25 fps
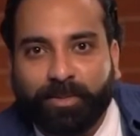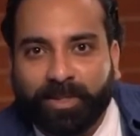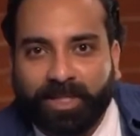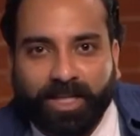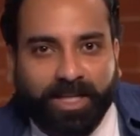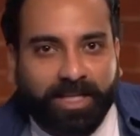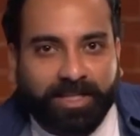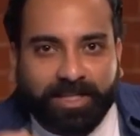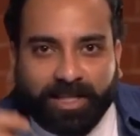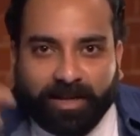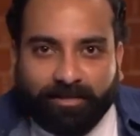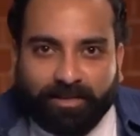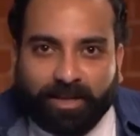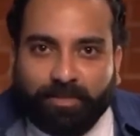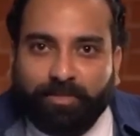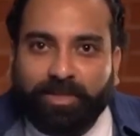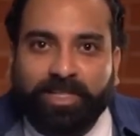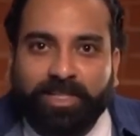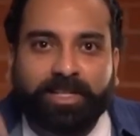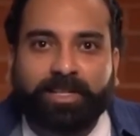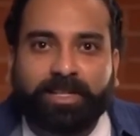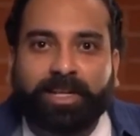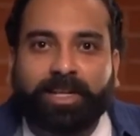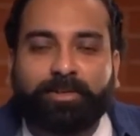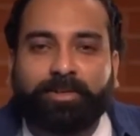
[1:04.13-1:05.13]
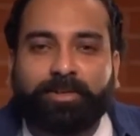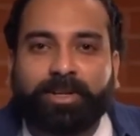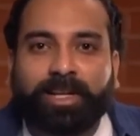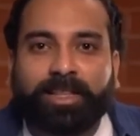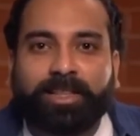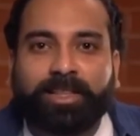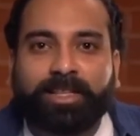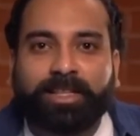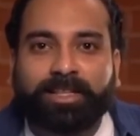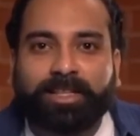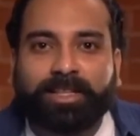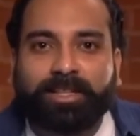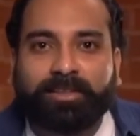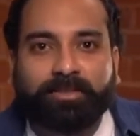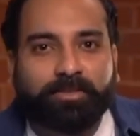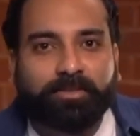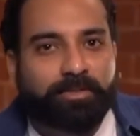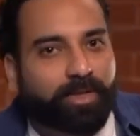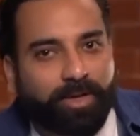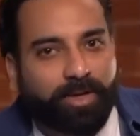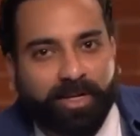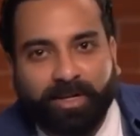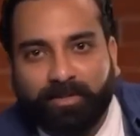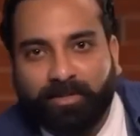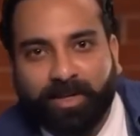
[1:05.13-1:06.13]
पता नहीं जैवलिन में झंडा क्यों डाल देते हैं
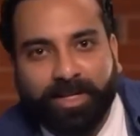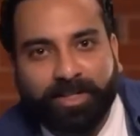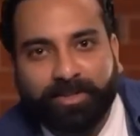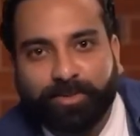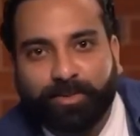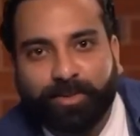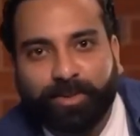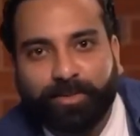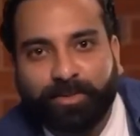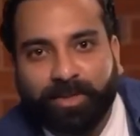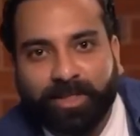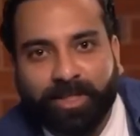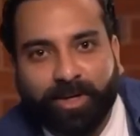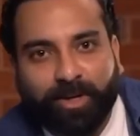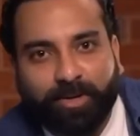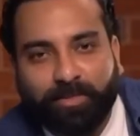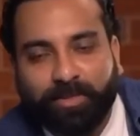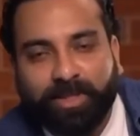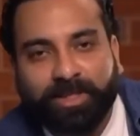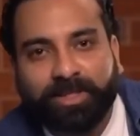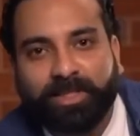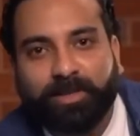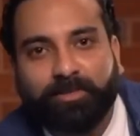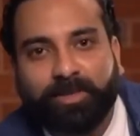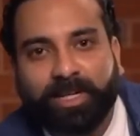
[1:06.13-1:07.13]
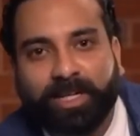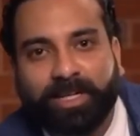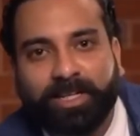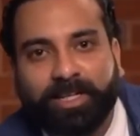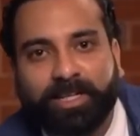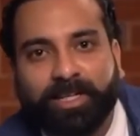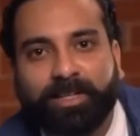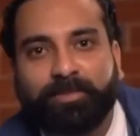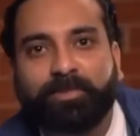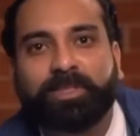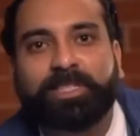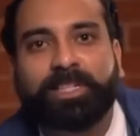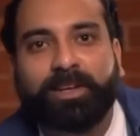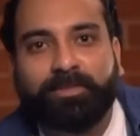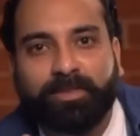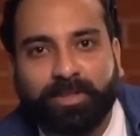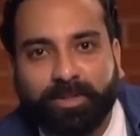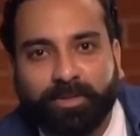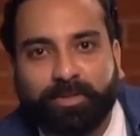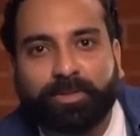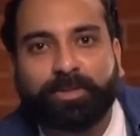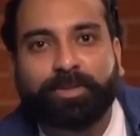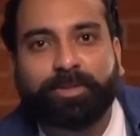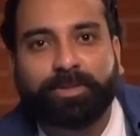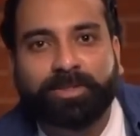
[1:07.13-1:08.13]
और हमारे स्कूल में ग्राउंड भी इतना बड़ा नहीं था कभी जैवलिन
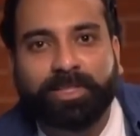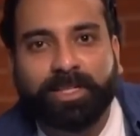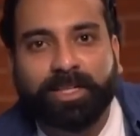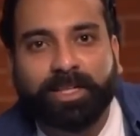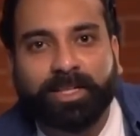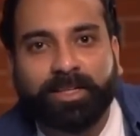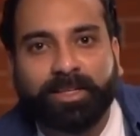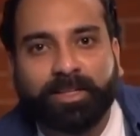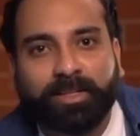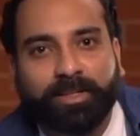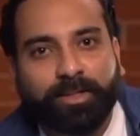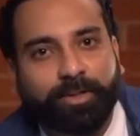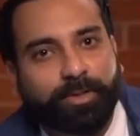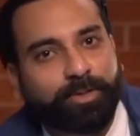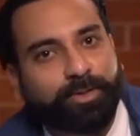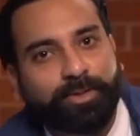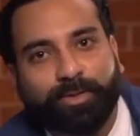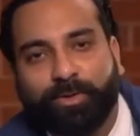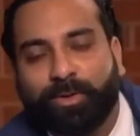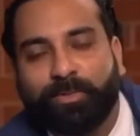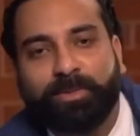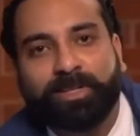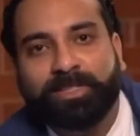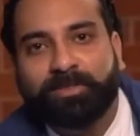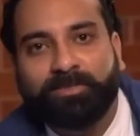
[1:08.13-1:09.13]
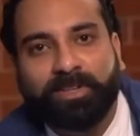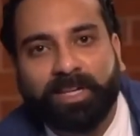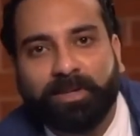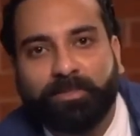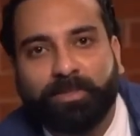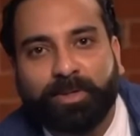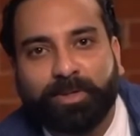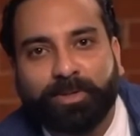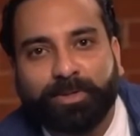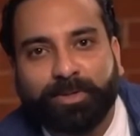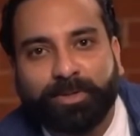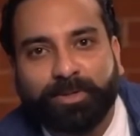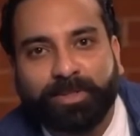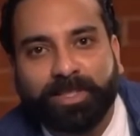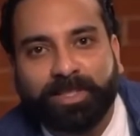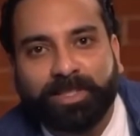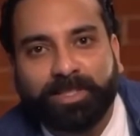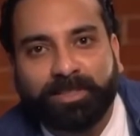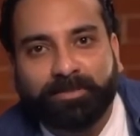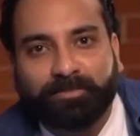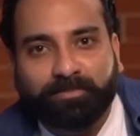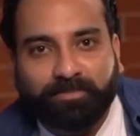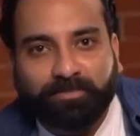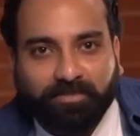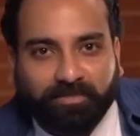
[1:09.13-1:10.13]
थ्रो हो सके तो वो बस वहीं पे यूज होते थे
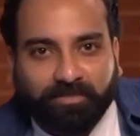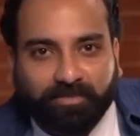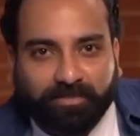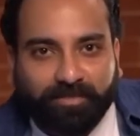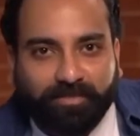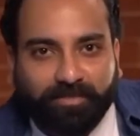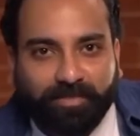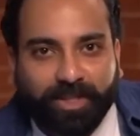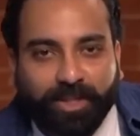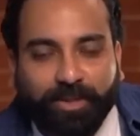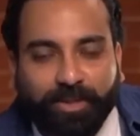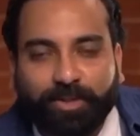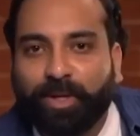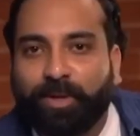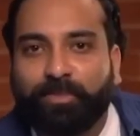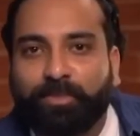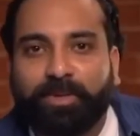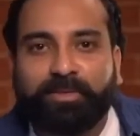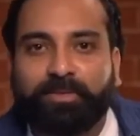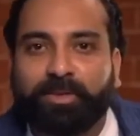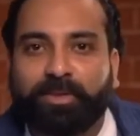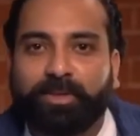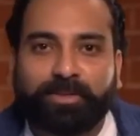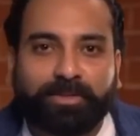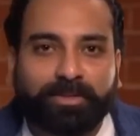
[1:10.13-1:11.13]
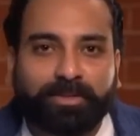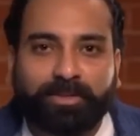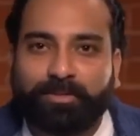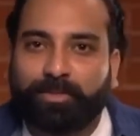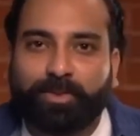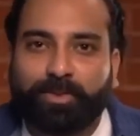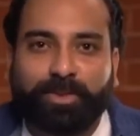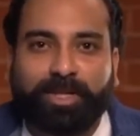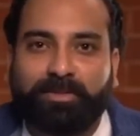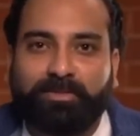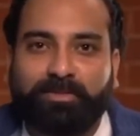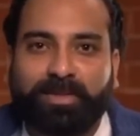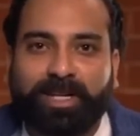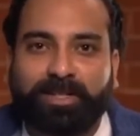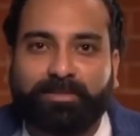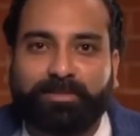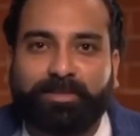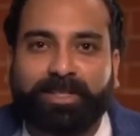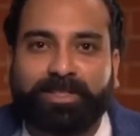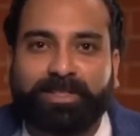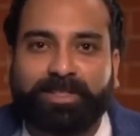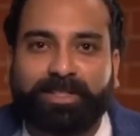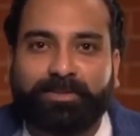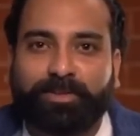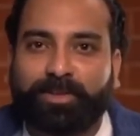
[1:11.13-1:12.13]
तो हमने वो पूरा मार्च
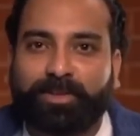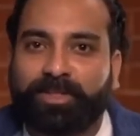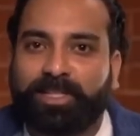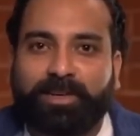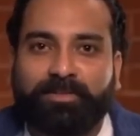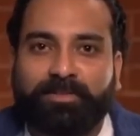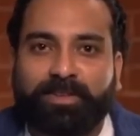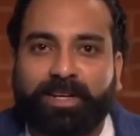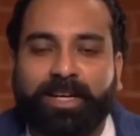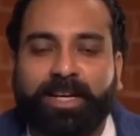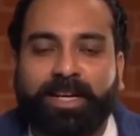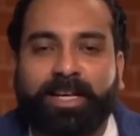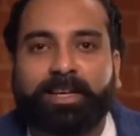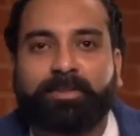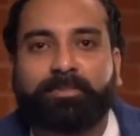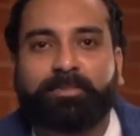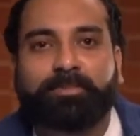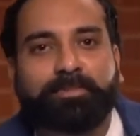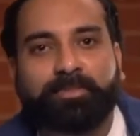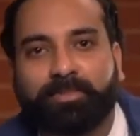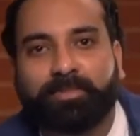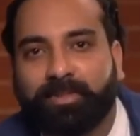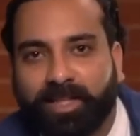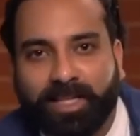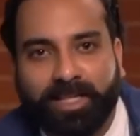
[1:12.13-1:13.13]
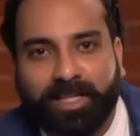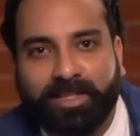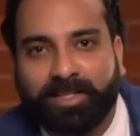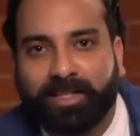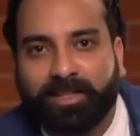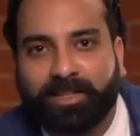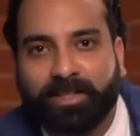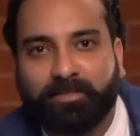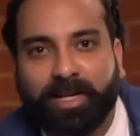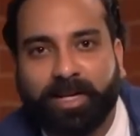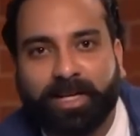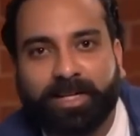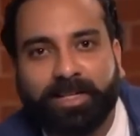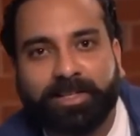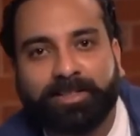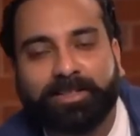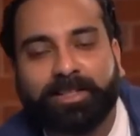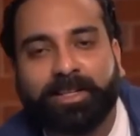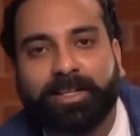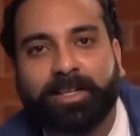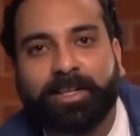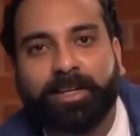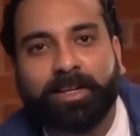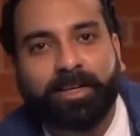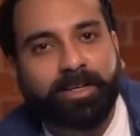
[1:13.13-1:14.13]
पास का वो जैवलिन लेके तीन चार दिन प्रैक्टिस
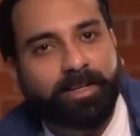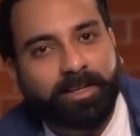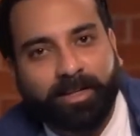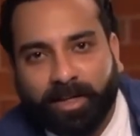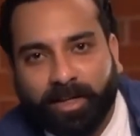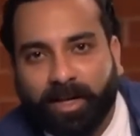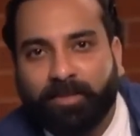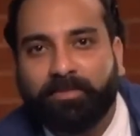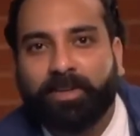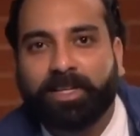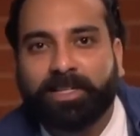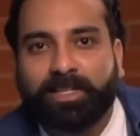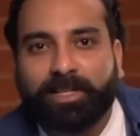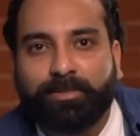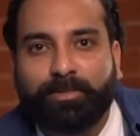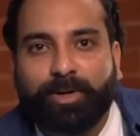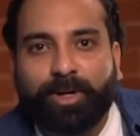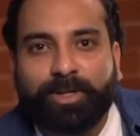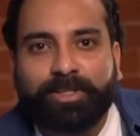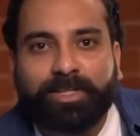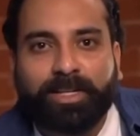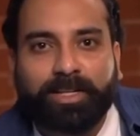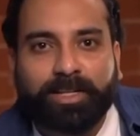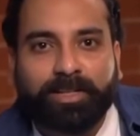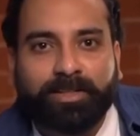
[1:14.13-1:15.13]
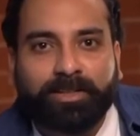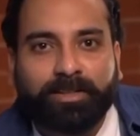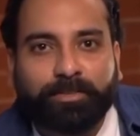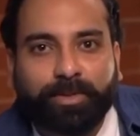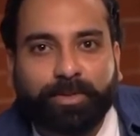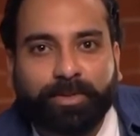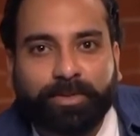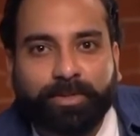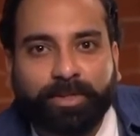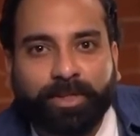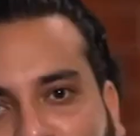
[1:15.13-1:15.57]
करी काफी अच्छा माहौल चला था सब कुछ